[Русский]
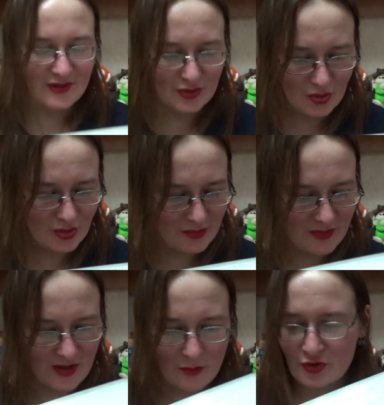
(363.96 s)
Ну и
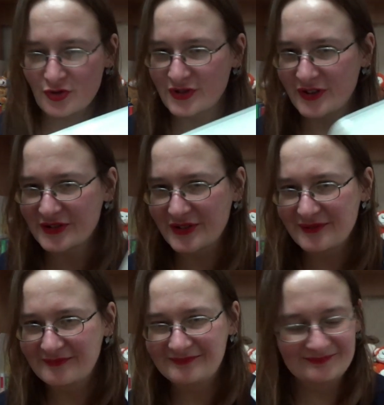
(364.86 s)
мыло можно заказать
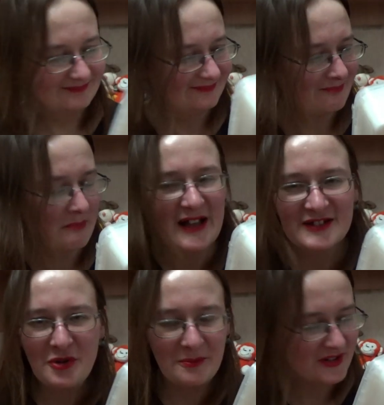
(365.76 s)
по
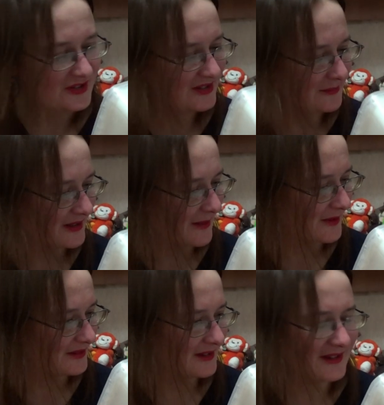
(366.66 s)
стопроцентной
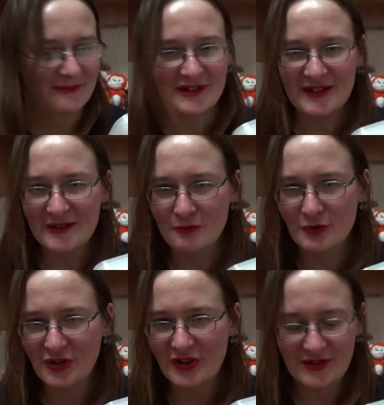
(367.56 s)
предоплате. И там всякие
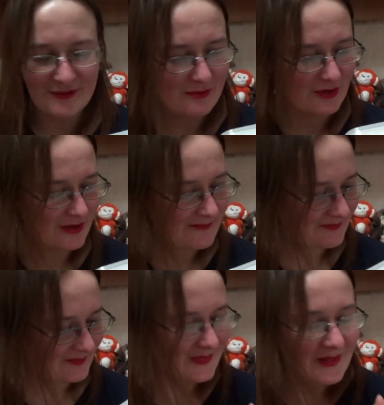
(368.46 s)
фотки этого мыла.
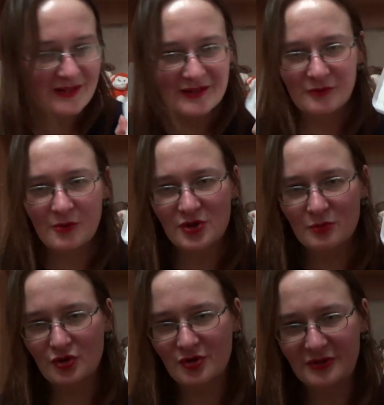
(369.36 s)
В общем,
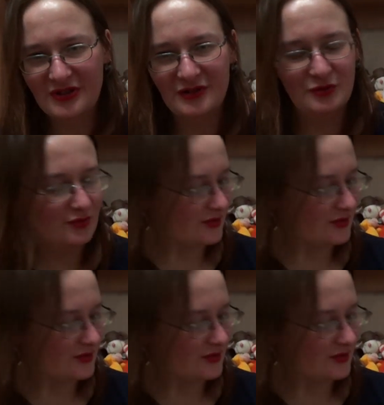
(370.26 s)
может быть, как-нибудь